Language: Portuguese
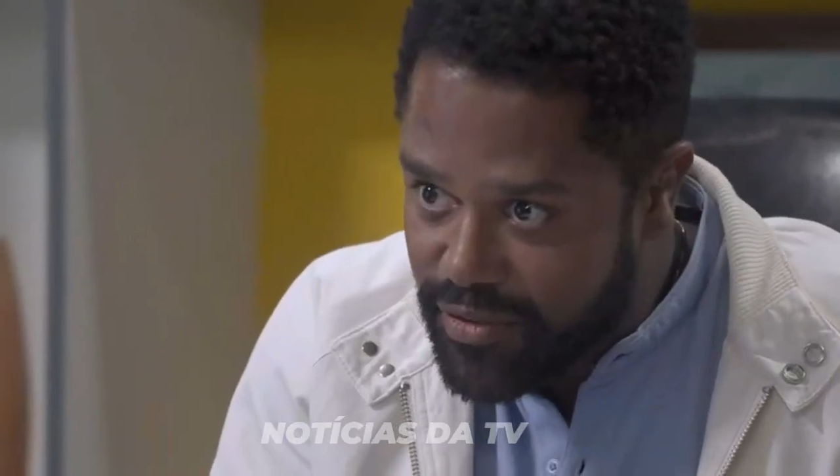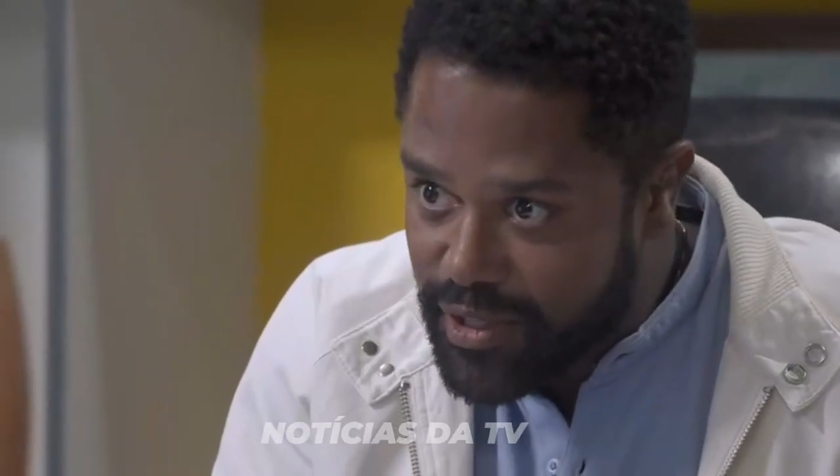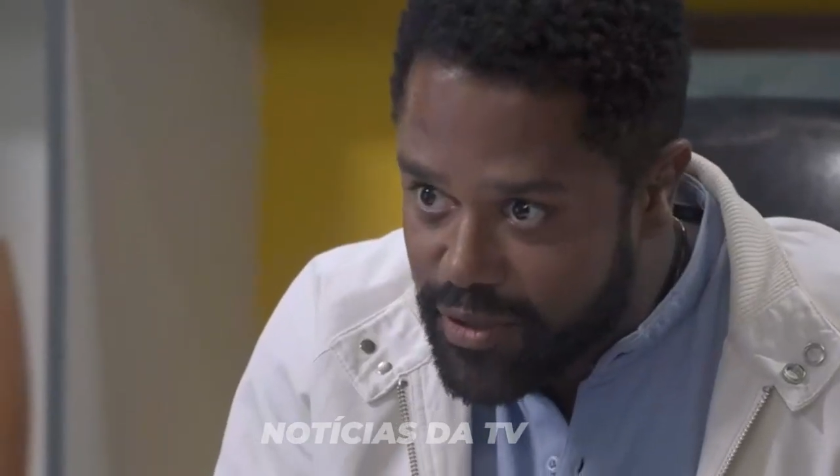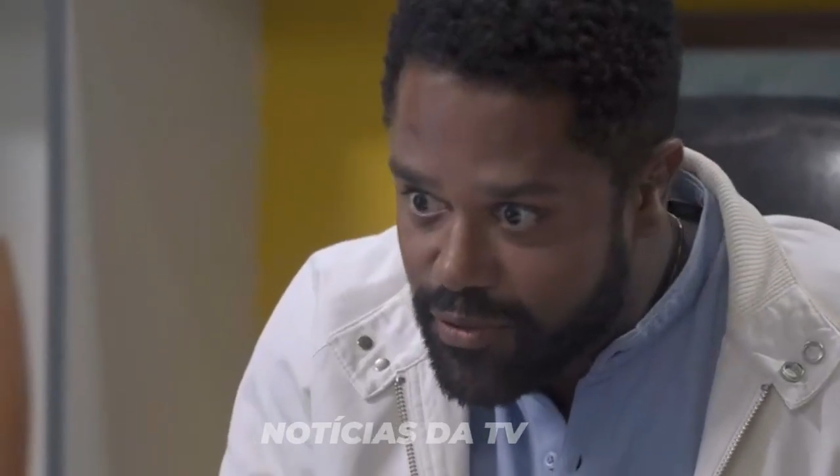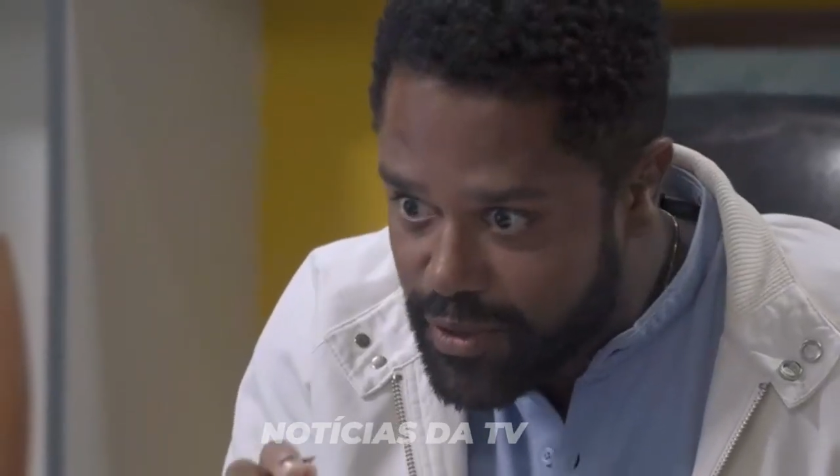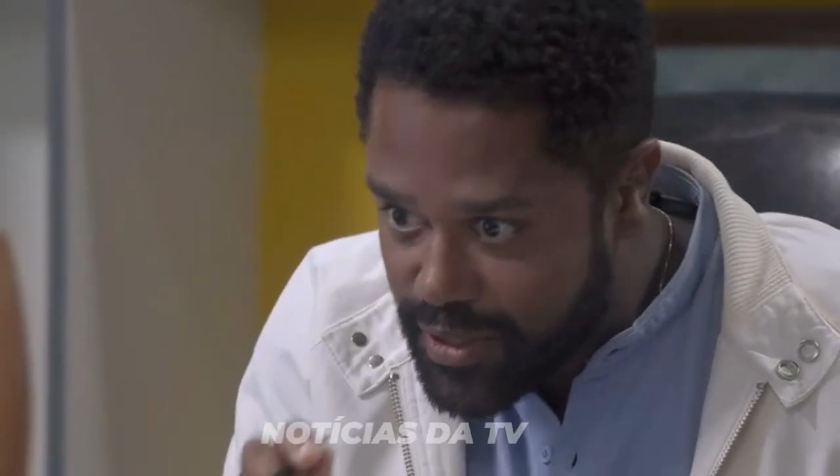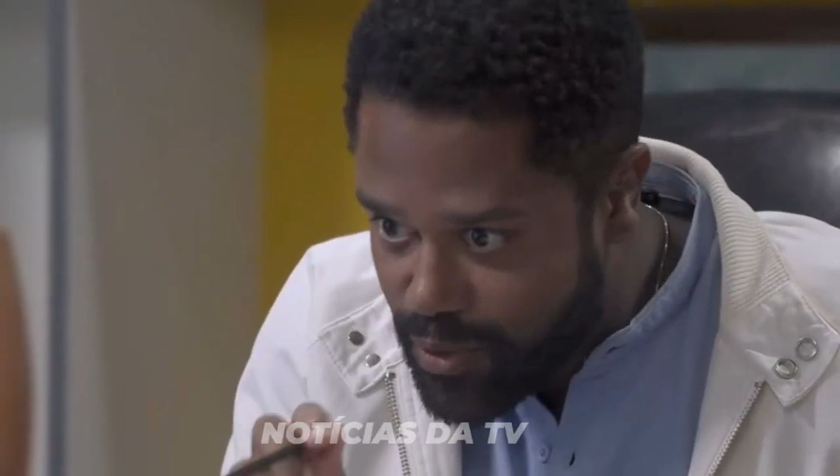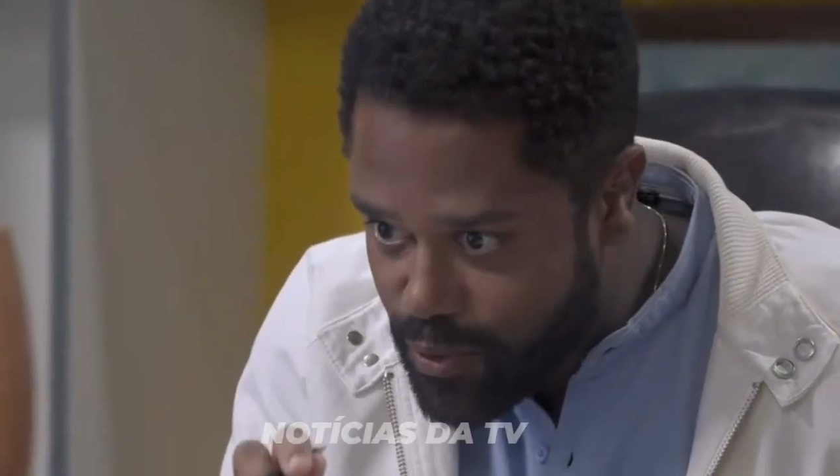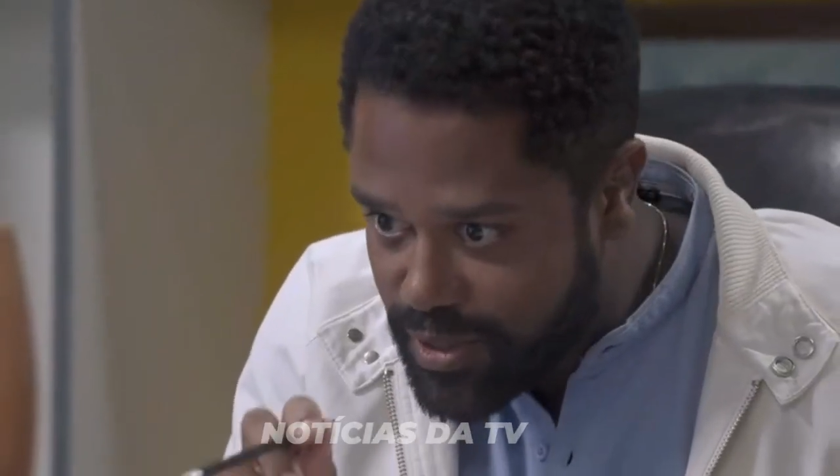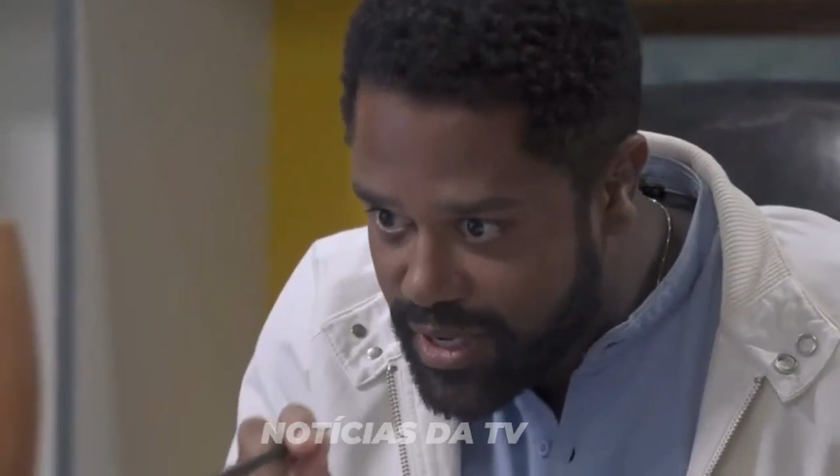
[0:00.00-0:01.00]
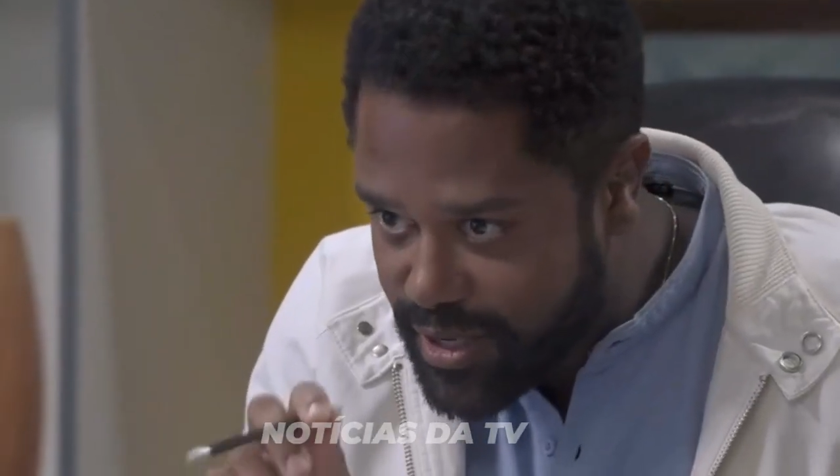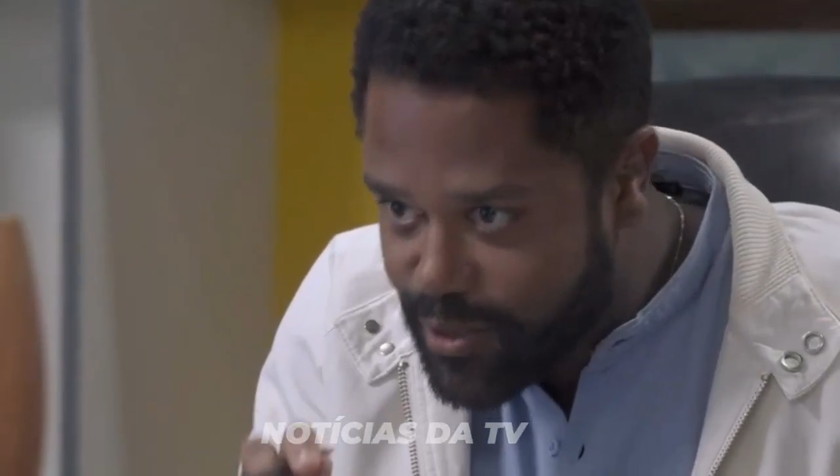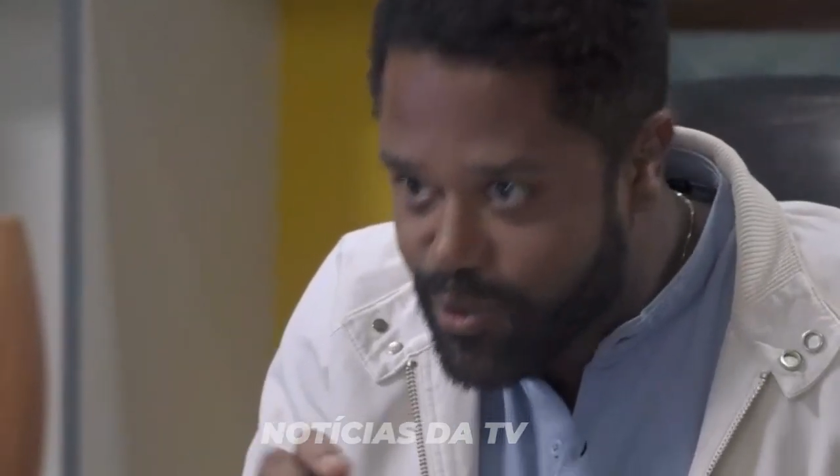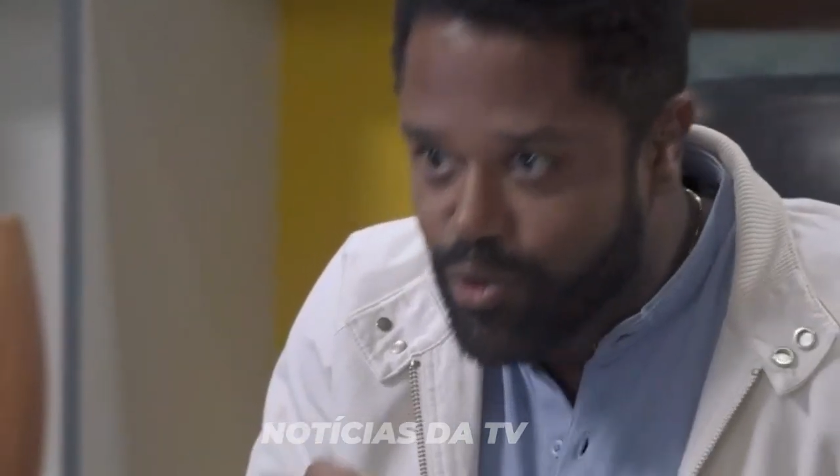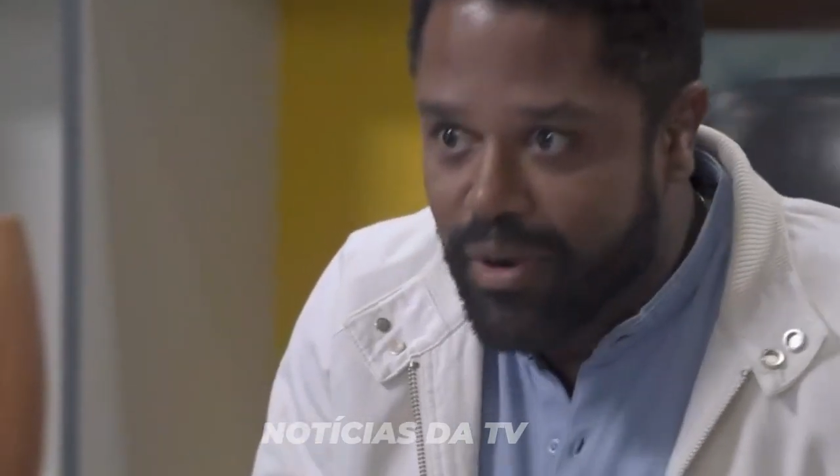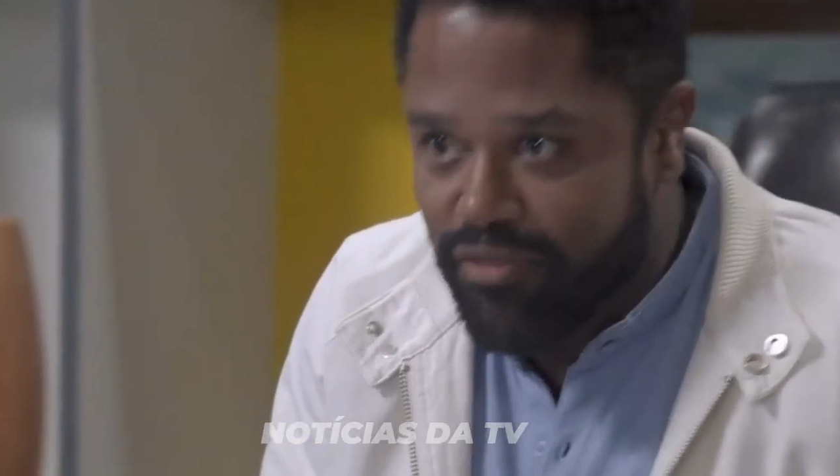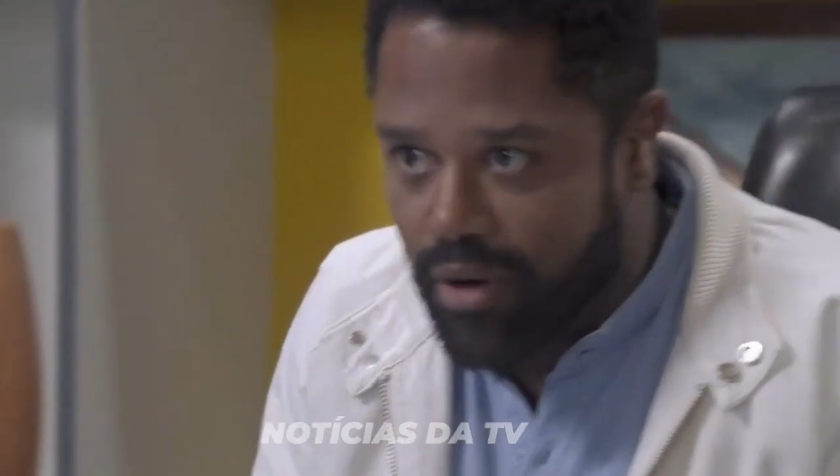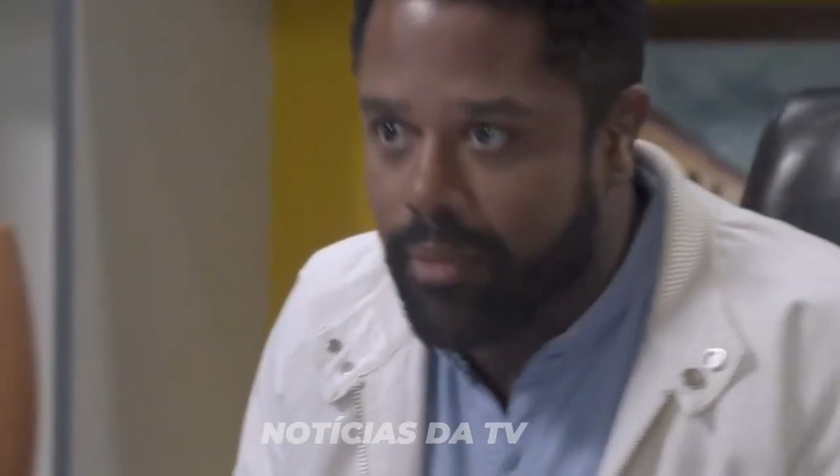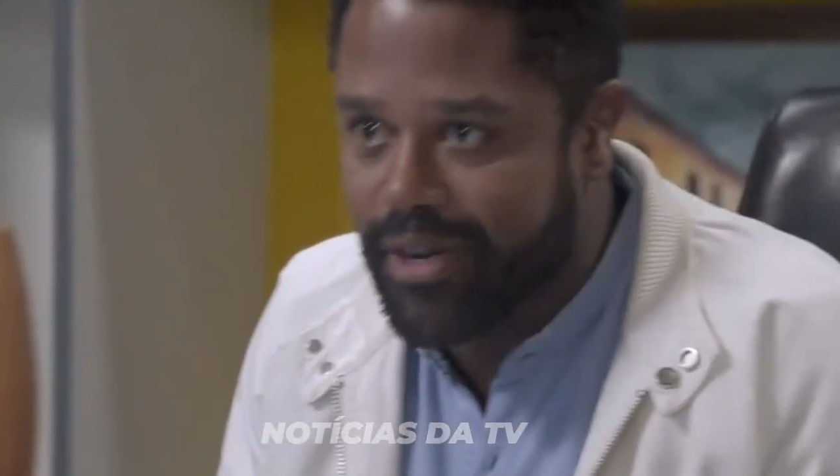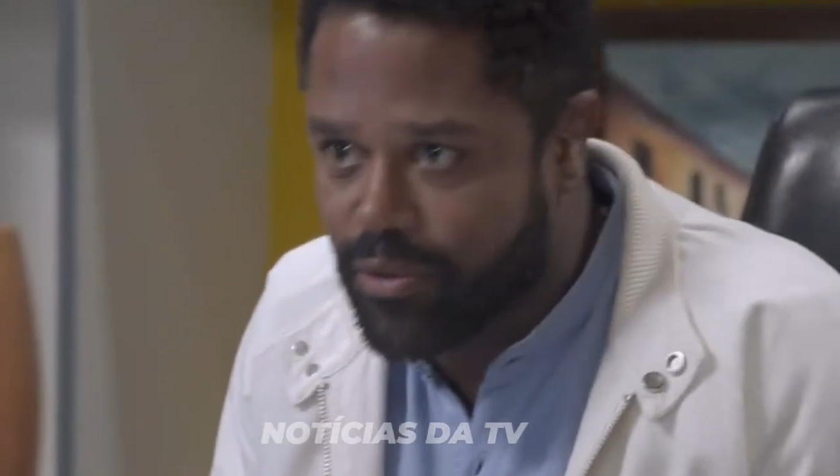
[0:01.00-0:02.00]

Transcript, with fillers: vê se você usa isso de uma forma